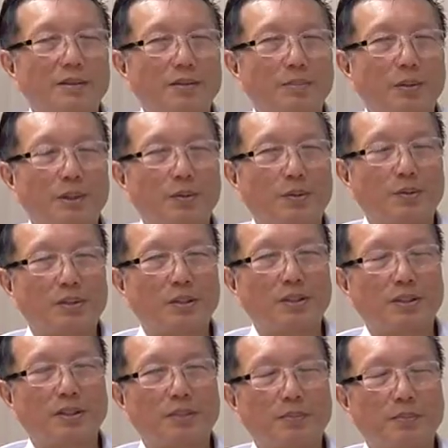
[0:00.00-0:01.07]
sebagai closing
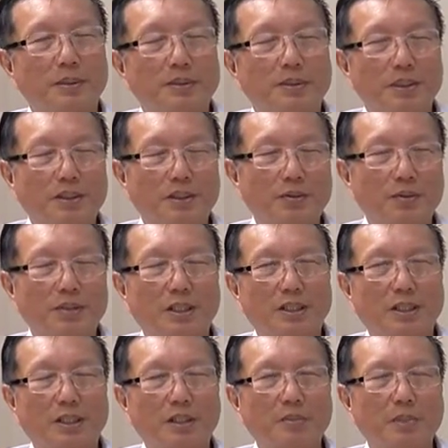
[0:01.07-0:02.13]
statement saya harus
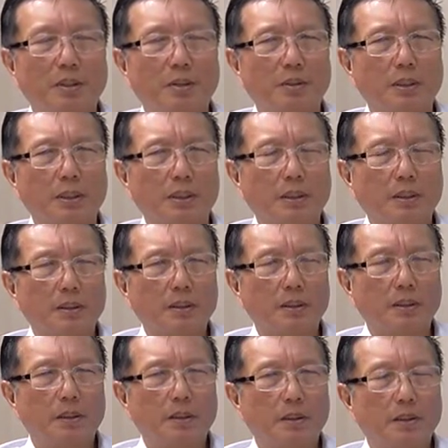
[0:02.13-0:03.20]
katakan bahwa
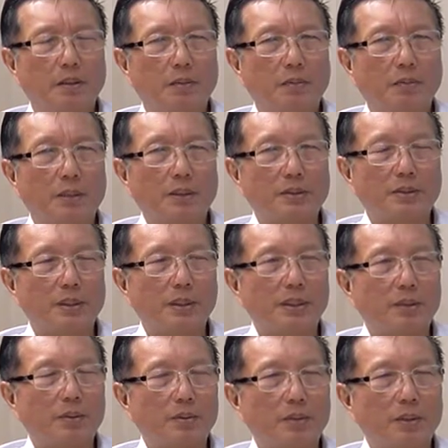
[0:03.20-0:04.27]
wasir
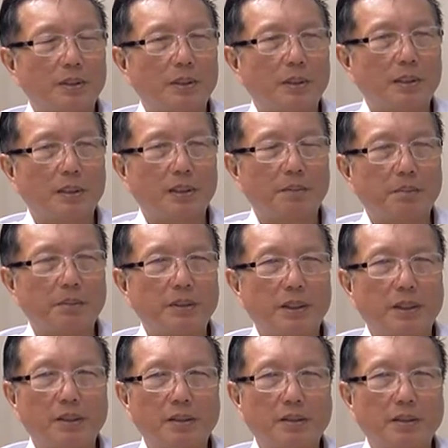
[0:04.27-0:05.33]
itu adalah
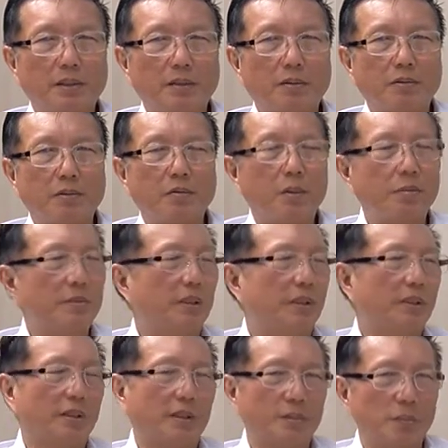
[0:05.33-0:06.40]
penyakit yang umum
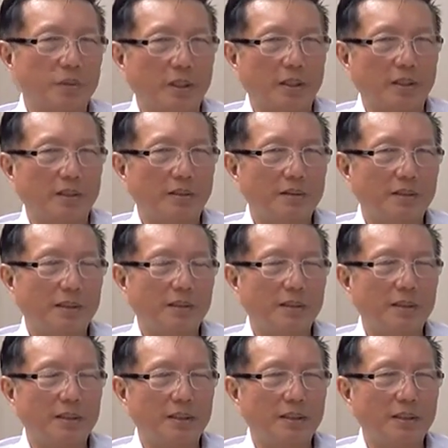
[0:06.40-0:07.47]
ditemukan hmm.
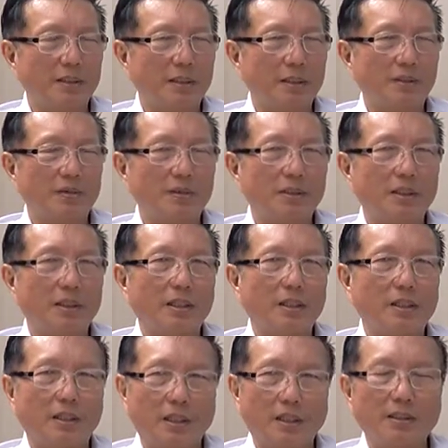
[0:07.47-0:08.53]
jadi hmm. kalau
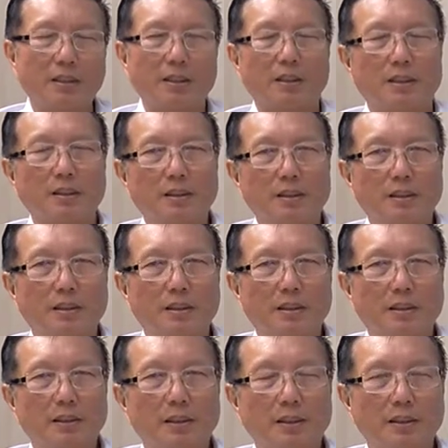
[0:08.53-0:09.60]
sekiranya
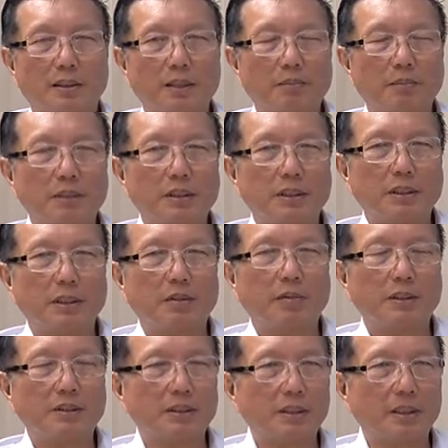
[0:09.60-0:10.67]
kita menderita
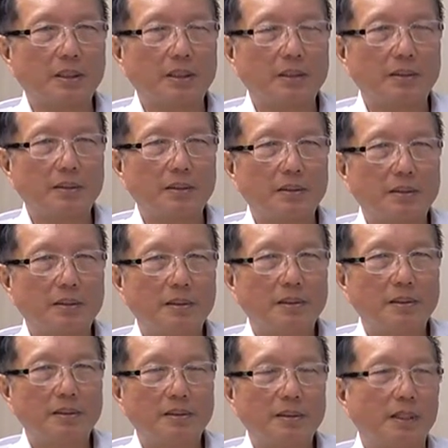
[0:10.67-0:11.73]
wasir,
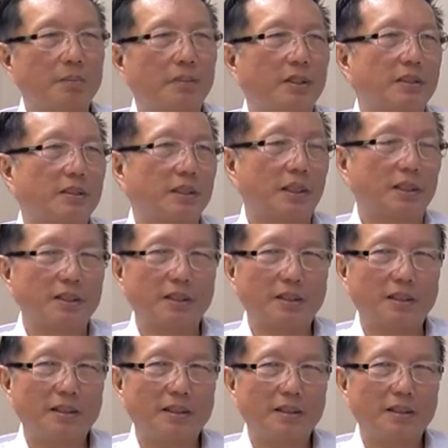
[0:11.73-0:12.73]
jangan berkecil hati.